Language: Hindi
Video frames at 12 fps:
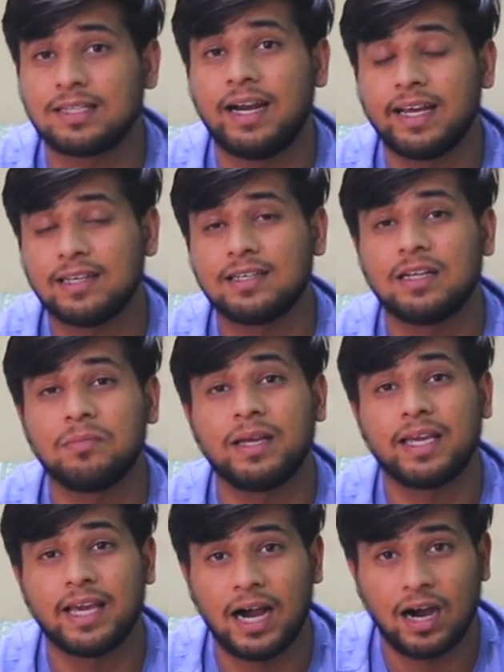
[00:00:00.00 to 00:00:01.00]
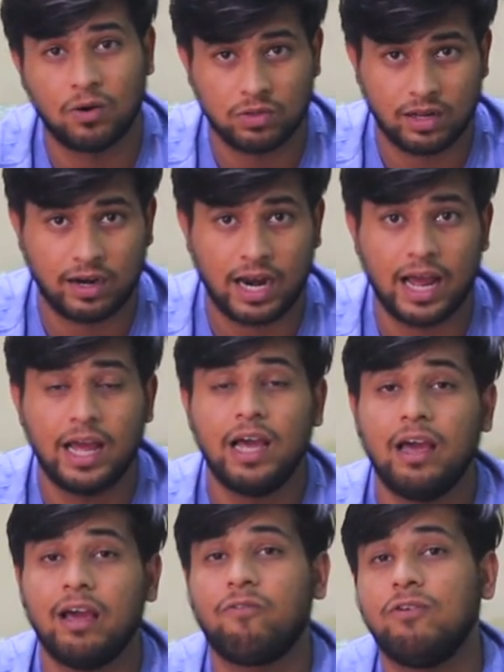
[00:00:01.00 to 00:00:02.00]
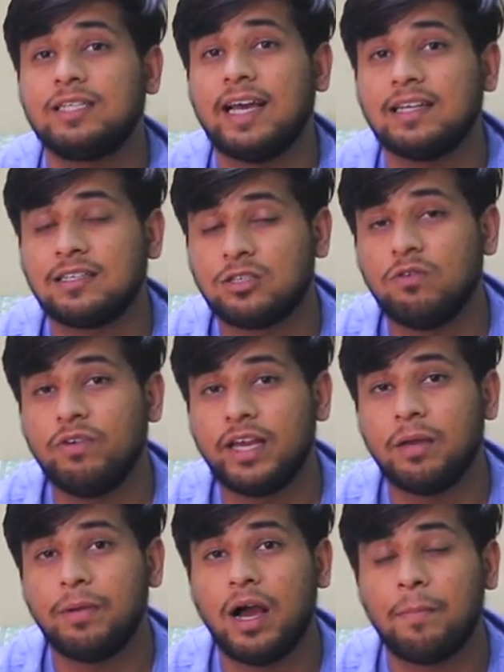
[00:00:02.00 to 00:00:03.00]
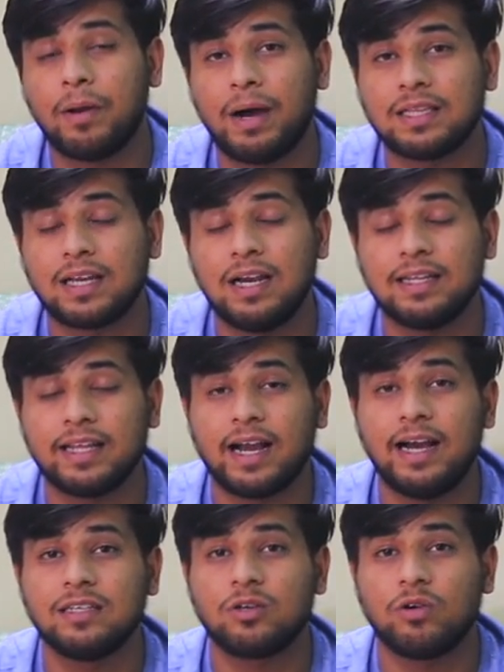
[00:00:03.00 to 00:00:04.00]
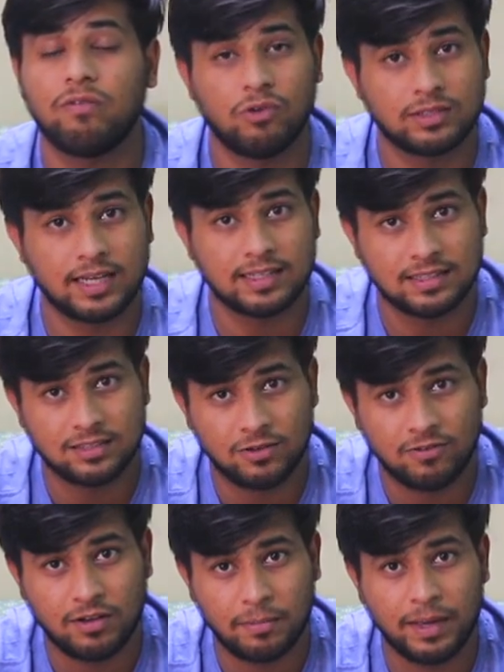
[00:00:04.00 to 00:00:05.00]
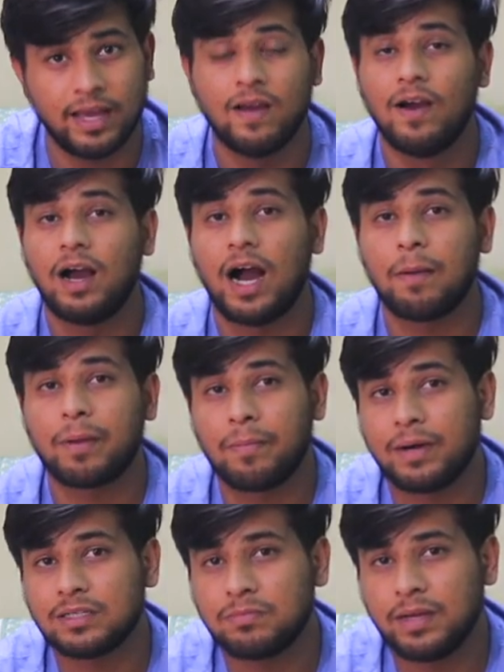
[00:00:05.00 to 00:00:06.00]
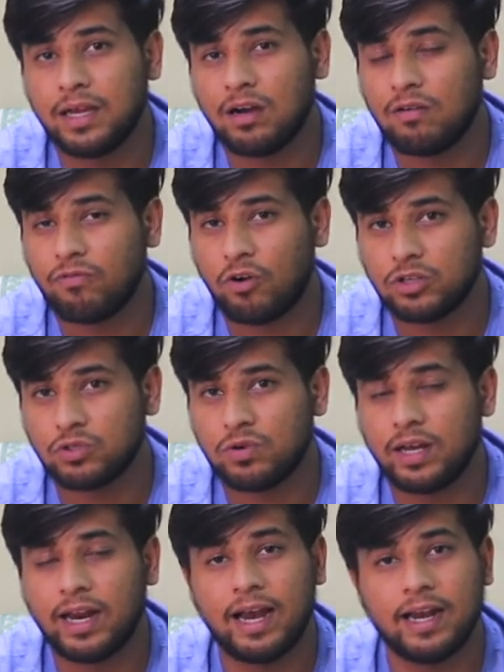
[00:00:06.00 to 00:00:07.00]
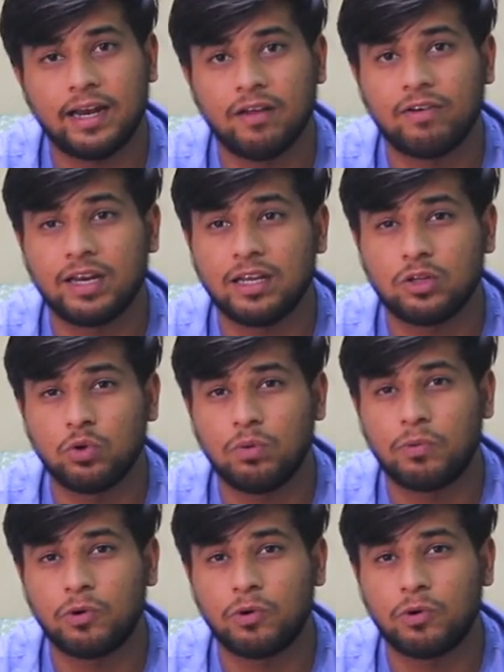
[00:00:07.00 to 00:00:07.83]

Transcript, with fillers: इस गाड़ी के साथ में क्या उतर रहा है एक फुल साइज एस की भी यहाँ पर बात कर लेते हैं गाइस क्योंकि फुल साइज एस में आपके पास में फॉर्चुनर एंड एनेवर ये दो